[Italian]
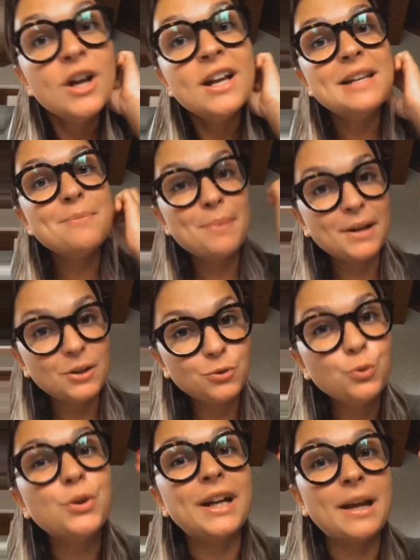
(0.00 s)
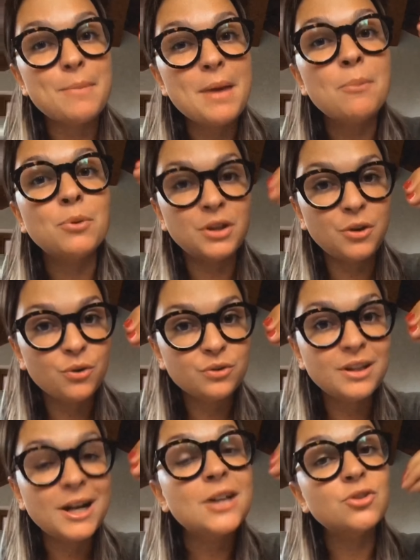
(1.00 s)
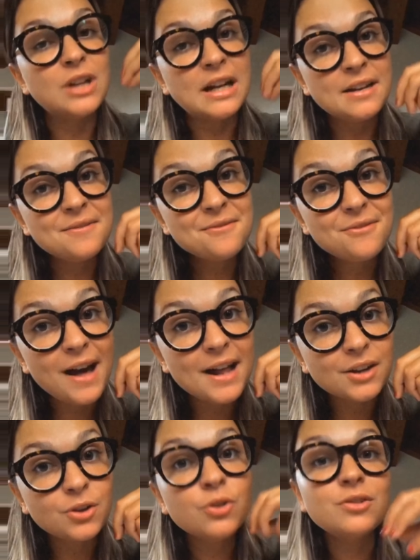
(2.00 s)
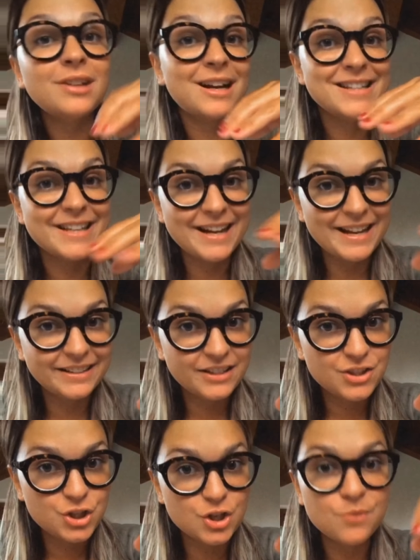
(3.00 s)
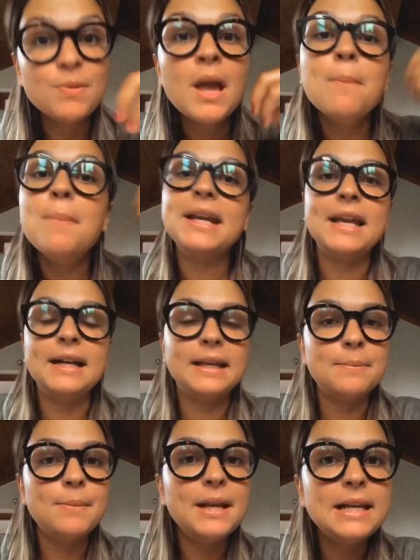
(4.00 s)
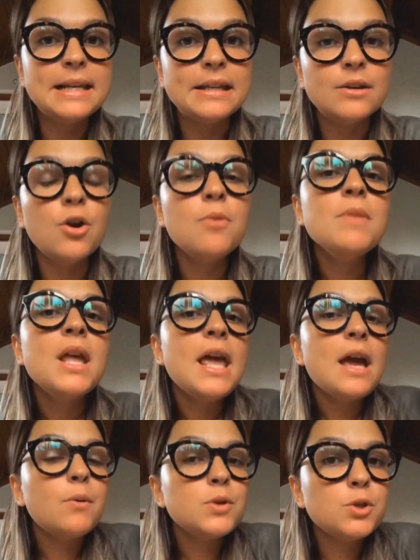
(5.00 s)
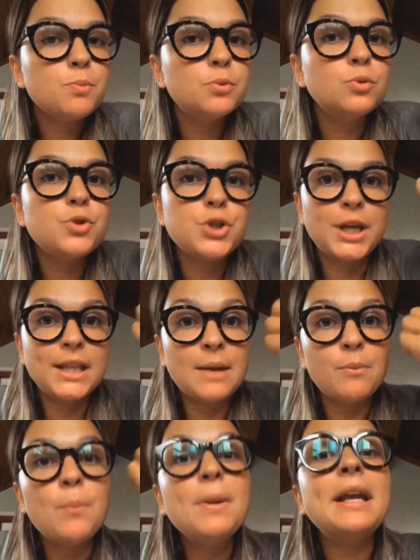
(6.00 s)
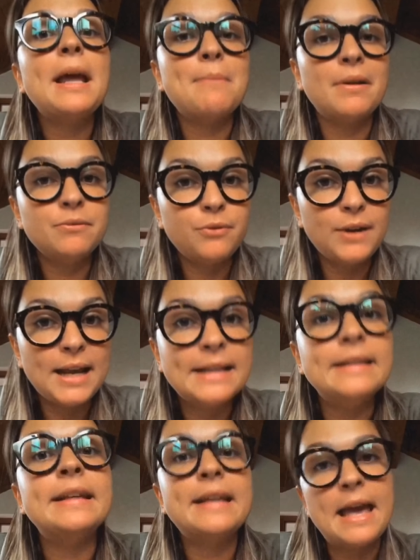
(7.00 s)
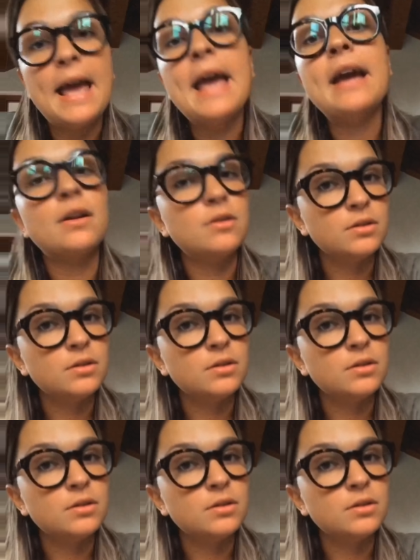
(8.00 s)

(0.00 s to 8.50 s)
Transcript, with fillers: l'imperatore che abbiamo incontrato nell'inferno tra gli eretici, perché era ghibellino e a questo punto ci chiediamo perché Manfredi, che è